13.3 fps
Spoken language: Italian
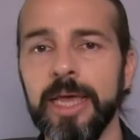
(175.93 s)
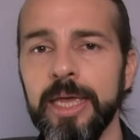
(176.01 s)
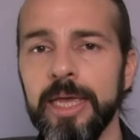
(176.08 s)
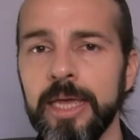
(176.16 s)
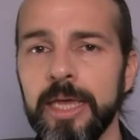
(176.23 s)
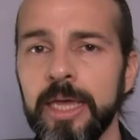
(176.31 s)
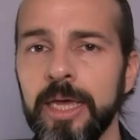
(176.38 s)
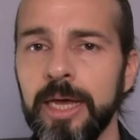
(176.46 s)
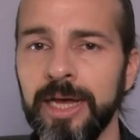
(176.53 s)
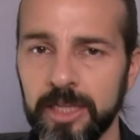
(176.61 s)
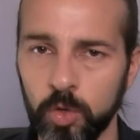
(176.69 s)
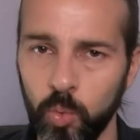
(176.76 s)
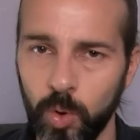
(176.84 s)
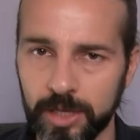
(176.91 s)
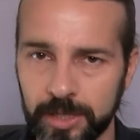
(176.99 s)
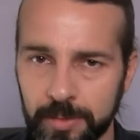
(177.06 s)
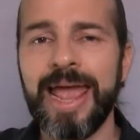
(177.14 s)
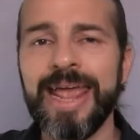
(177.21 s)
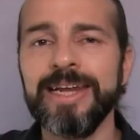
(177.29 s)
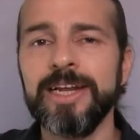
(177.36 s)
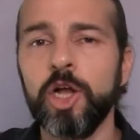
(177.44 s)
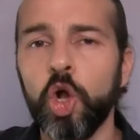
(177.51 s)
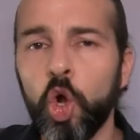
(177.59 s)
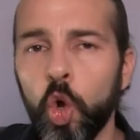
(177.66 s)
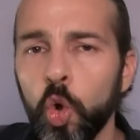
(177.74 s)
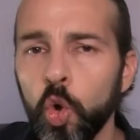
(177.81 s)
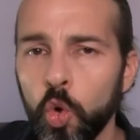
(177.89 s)
e adeguate. È il
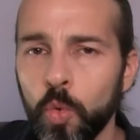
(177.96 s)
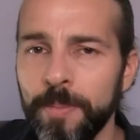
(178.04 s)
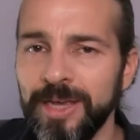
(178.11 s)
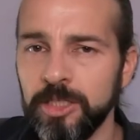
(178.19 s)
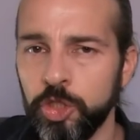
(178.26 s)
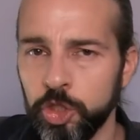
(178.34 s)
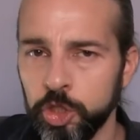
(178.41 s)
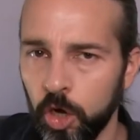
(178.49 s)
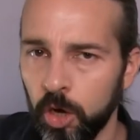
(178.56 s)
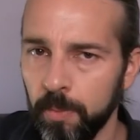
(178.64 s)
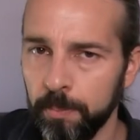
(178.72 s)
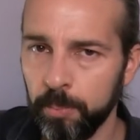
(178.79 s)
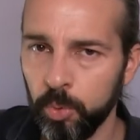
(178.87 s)
come ciò